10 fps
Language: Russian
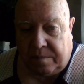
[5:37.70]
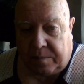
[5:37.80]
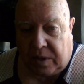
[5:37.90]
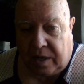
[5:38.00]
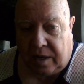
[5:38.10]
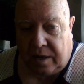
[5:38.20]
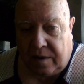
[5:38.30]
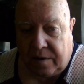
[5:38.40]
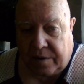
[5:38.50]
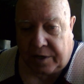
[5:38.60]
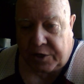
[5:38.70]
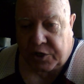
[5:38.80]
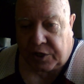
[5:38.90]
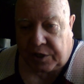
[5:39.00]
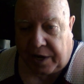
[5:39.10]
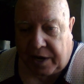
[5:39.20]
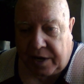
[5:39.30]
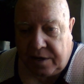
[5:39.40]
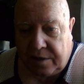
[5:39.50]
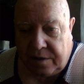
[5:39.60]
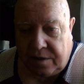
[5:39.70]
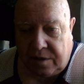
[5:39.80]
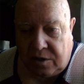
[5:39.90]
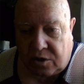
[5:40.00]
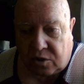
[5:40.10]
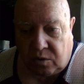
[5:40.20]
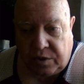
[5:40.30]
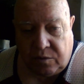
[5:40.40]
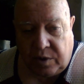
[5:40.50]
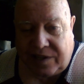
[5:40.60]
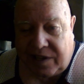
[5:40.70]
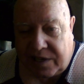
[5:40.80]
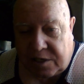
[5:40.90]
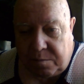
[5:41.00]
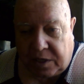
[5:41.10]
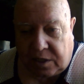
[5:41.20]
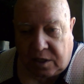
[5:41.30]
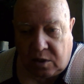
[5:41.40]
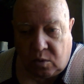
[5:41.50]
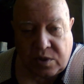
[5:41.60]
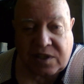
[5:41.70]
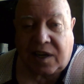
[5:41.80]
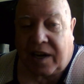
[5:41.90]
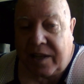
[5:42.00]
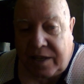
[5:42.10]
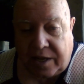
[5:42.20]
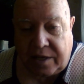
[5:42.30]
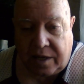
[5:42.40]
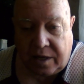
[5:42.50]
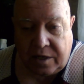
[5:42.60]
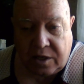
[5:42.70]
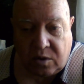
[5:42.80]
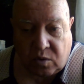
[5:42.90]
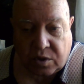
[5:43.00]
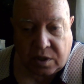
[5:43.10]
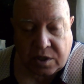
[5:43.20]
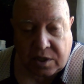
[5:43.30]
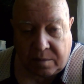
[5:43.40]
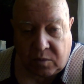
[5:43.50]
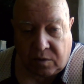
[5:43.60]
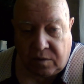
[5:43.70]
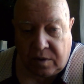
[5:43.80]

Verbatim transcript: по кличке Дрянь, что у него есть методы устранения ненужных штабов.